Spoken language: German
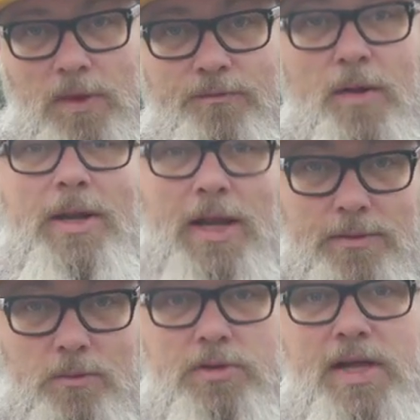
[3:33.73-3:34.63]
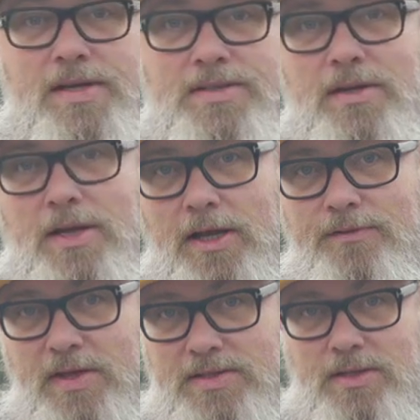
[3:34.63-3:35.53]
Wenn man halt ein modernes Handy hat,
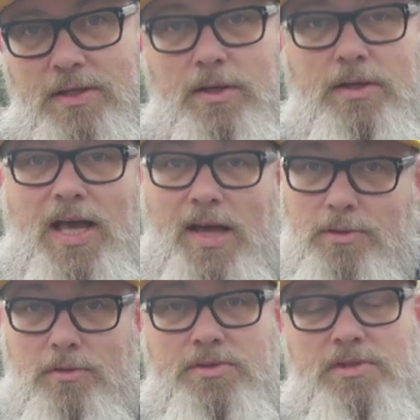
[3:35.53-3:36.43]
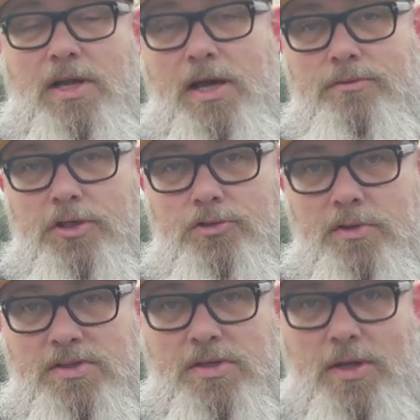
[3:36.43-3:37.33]
was äh, kabelloses Laden
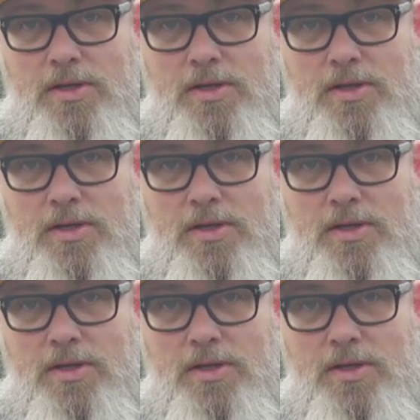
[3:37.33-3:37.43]
unterstützt,